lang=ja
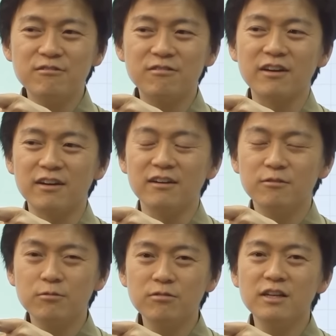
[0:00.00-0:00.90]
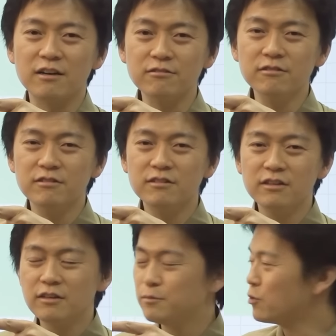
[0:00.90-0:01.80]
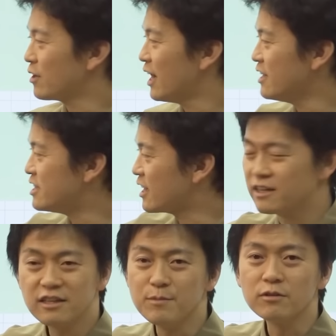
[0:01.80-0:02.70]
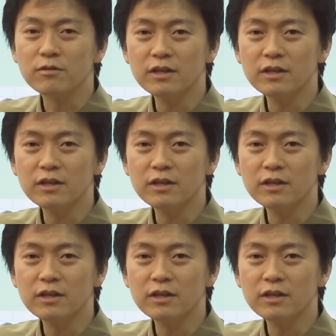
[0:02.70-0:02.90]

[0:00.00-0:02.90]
言ったらどういう風になる？この階いちから行ってみると